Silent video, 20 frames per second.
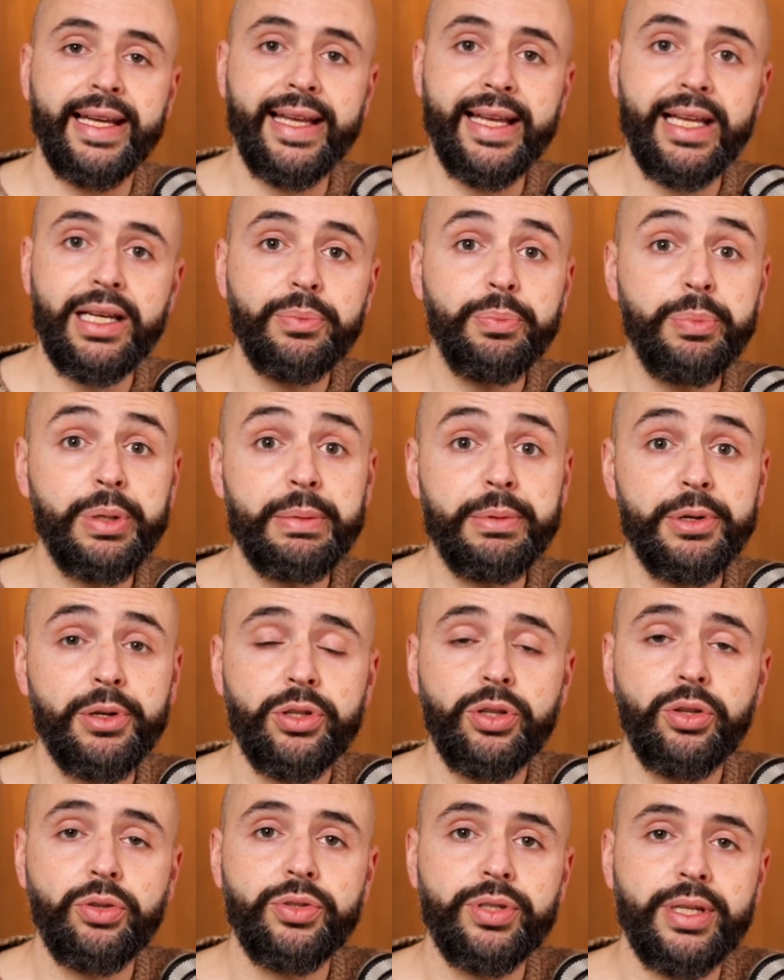El primero
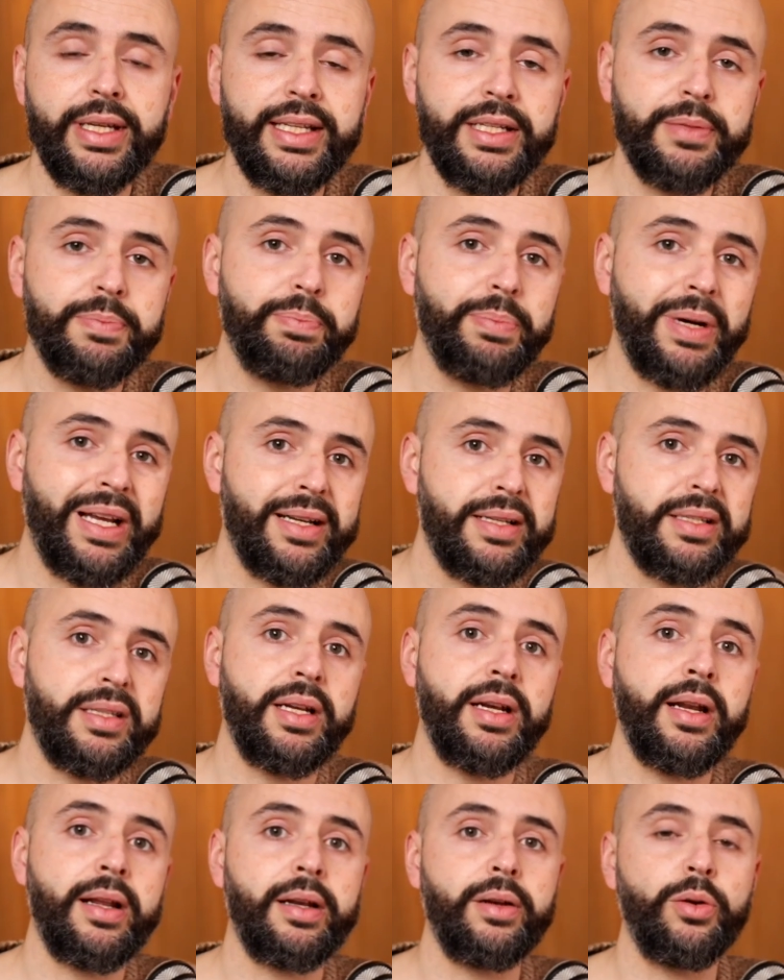de todos es para
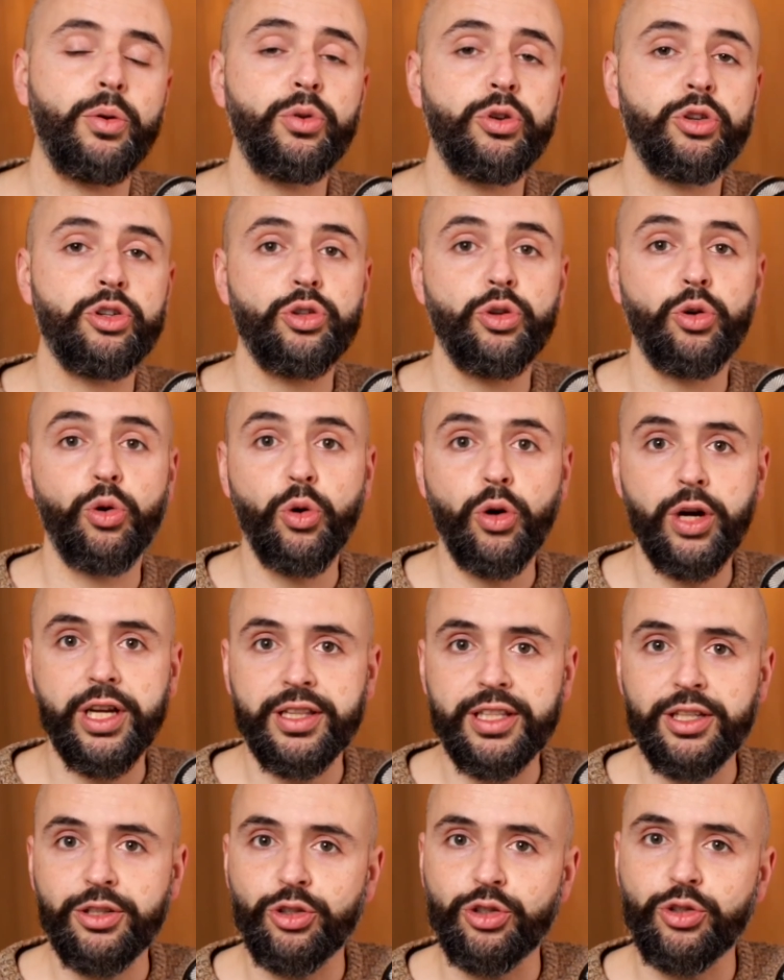estrenar unos
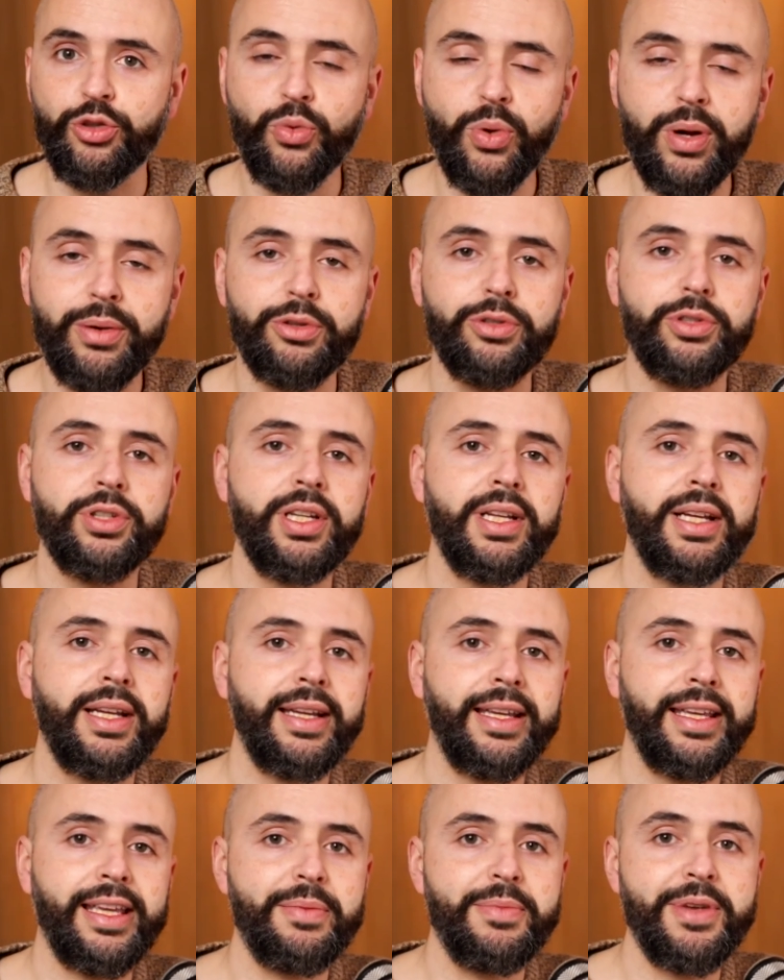juguetitos nuevos
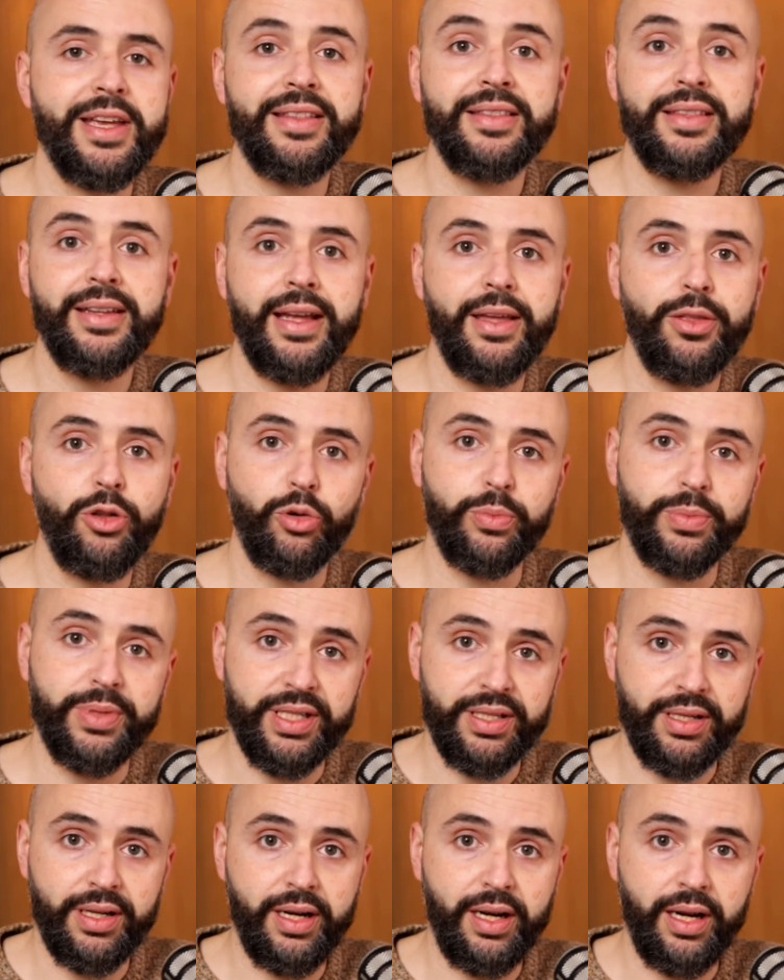que me han traído
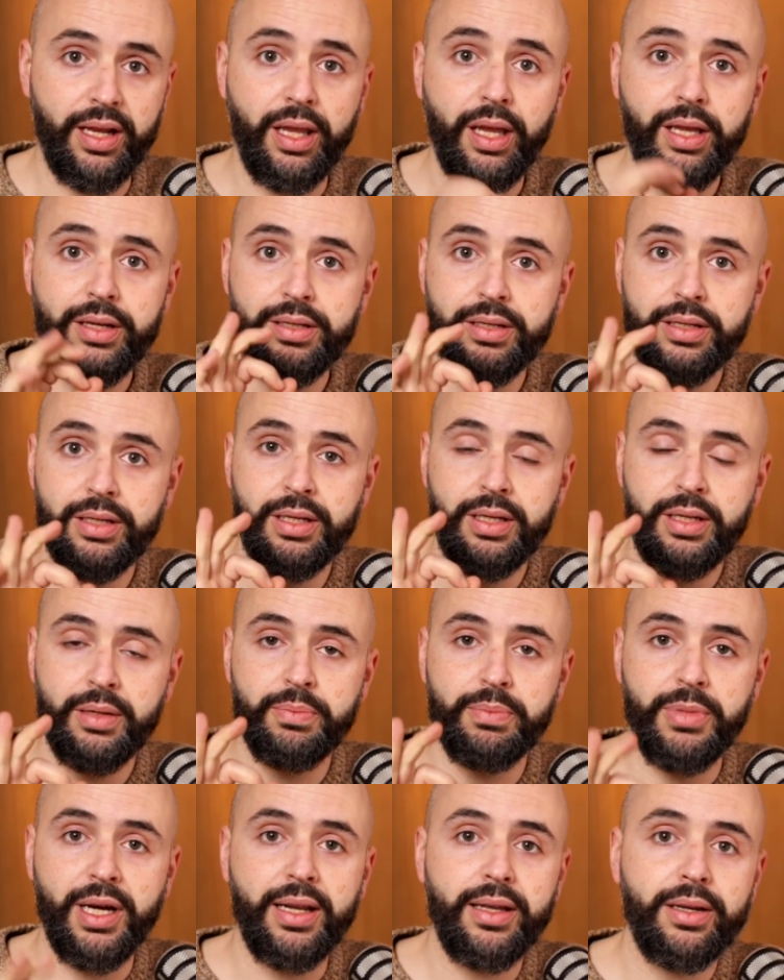mis reyes,
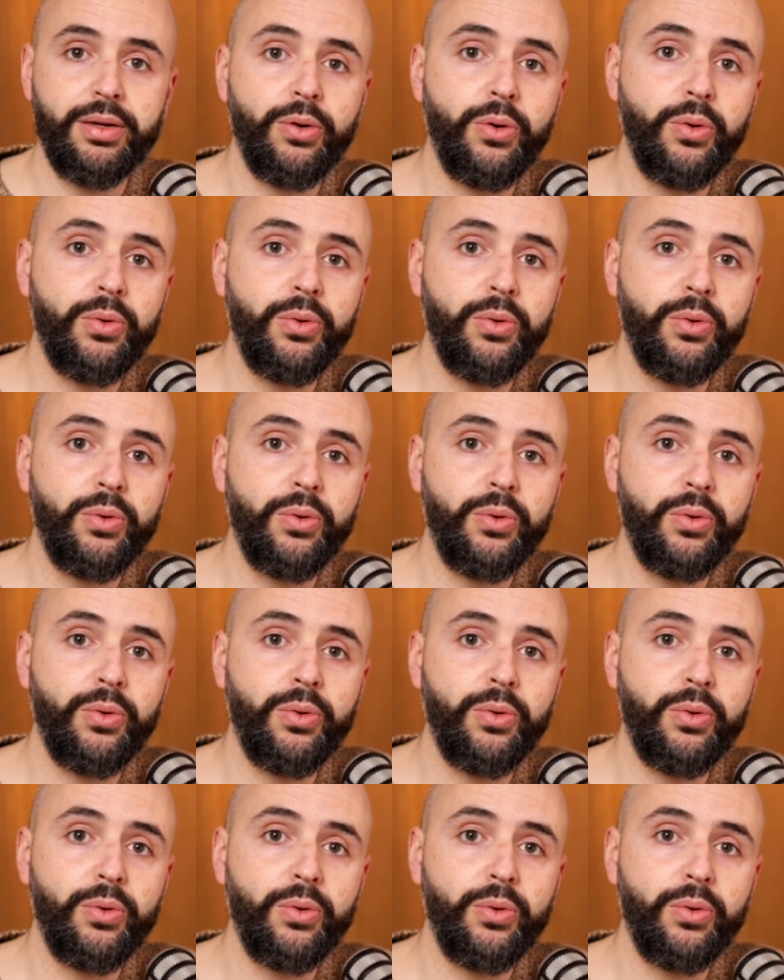¿vale?